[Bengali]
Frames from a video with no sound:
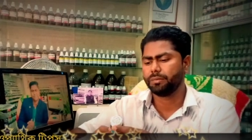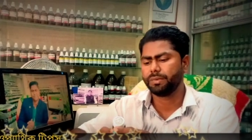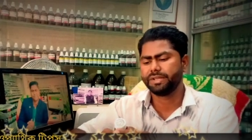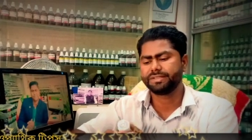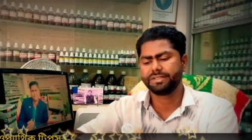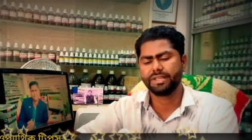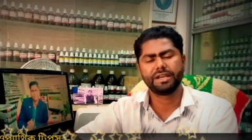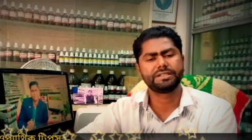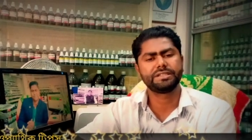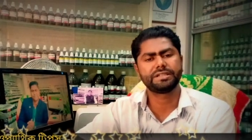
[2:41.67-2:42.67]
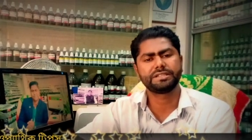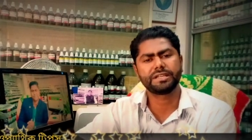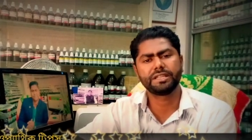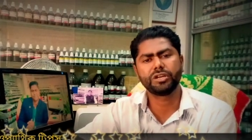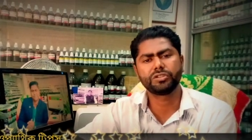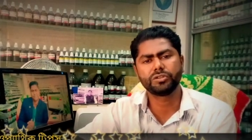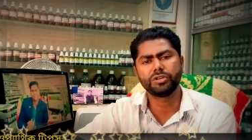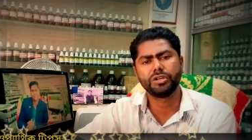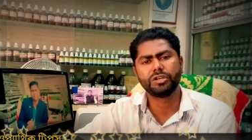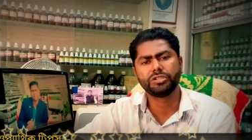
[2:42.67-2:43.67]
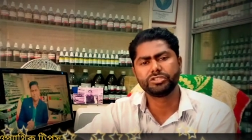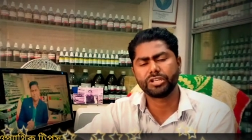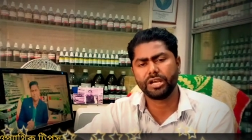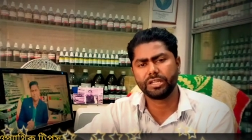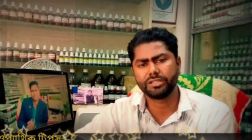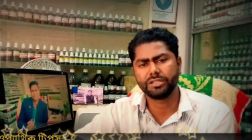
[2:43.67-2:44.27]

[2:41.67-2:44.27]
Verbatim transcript: মেডিসিন দেওয়া আছে এটি সাধারণত স্বাদ